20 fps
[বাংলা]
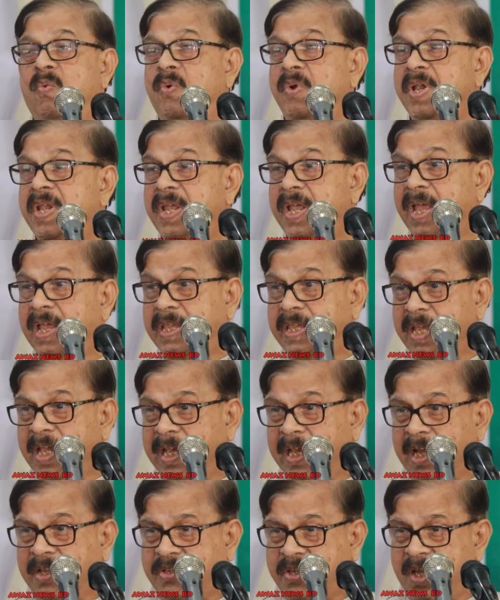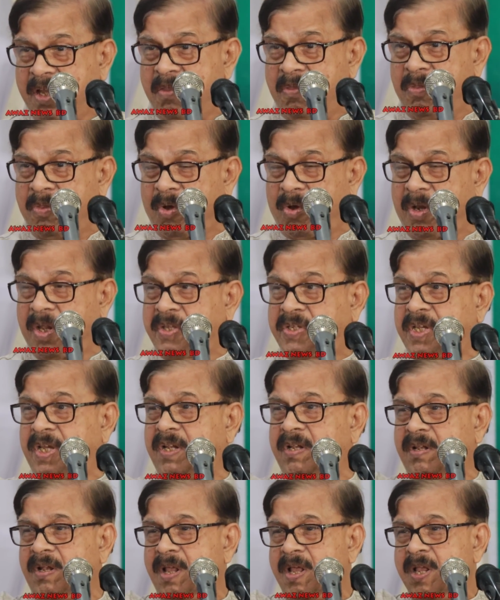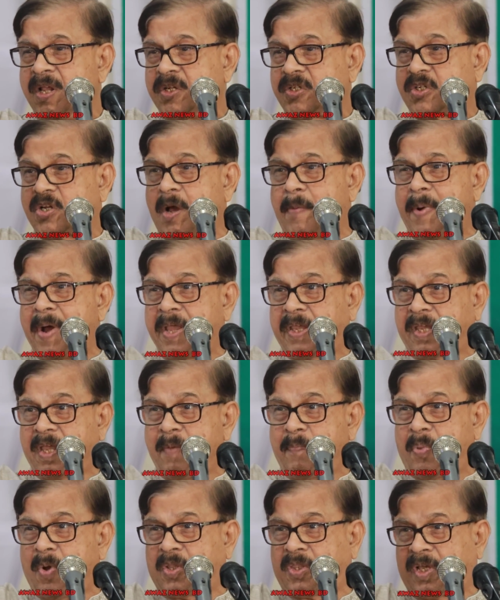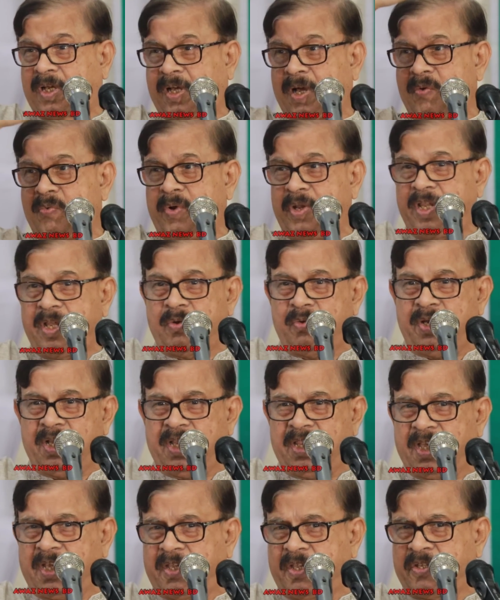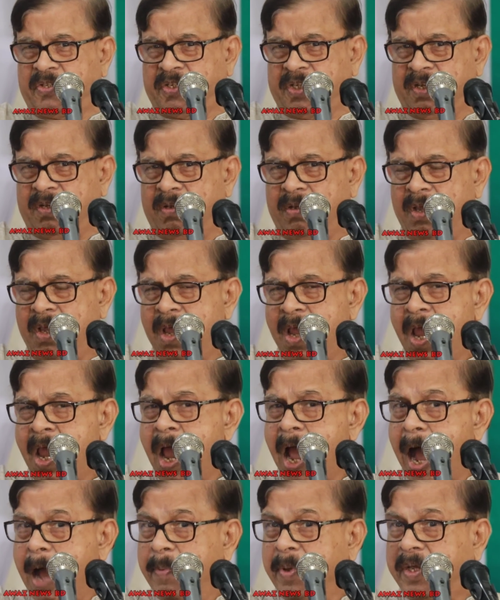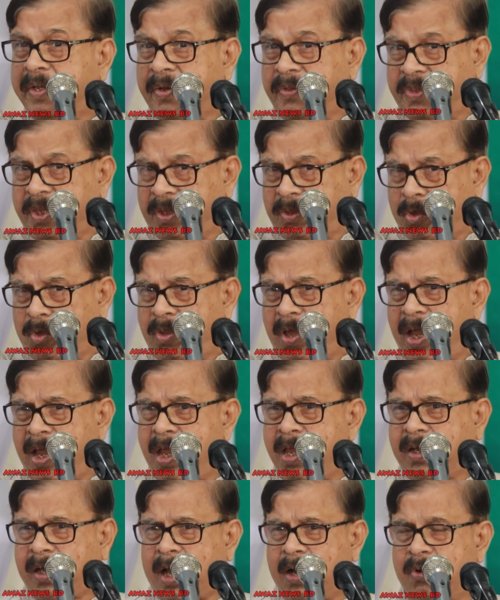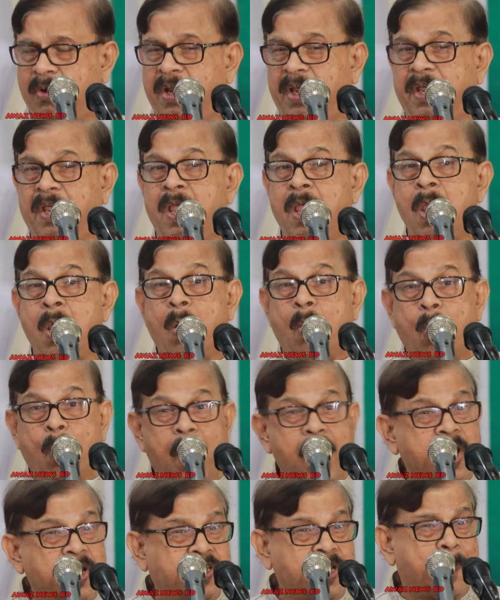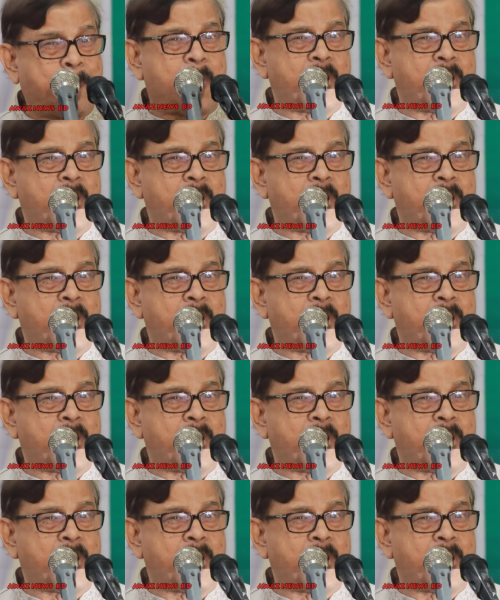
উনি এগিয়ে গেছেন ধরেছেন সবাইকে পতাকা উড়িয়ে উড়িয়ে দেখিয়েছেন আমি কৃতিত্ব দেয় এই কারণে ওই যে